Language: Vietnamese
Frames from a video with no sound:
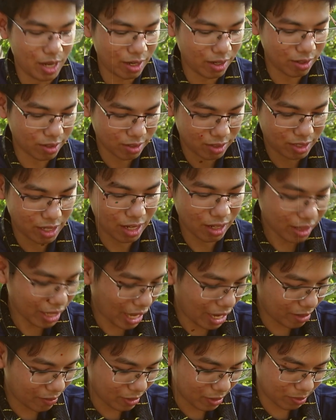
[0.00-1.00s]
mình à, đã được
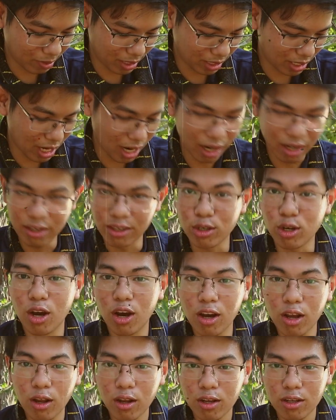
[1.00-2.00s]
trên tay và mình rờ
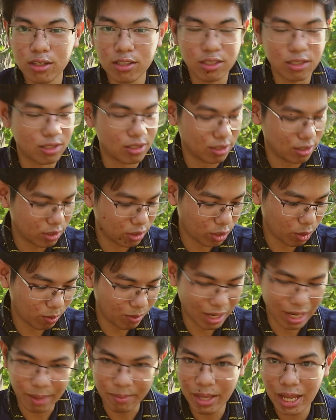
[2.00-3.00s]
được nó
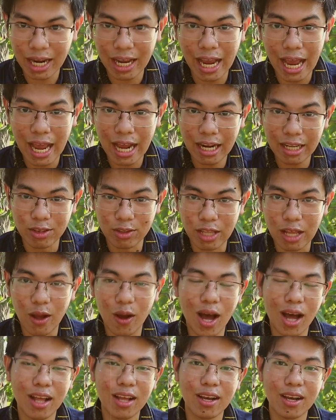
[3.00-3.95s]
nói chung là cảm giác là khá là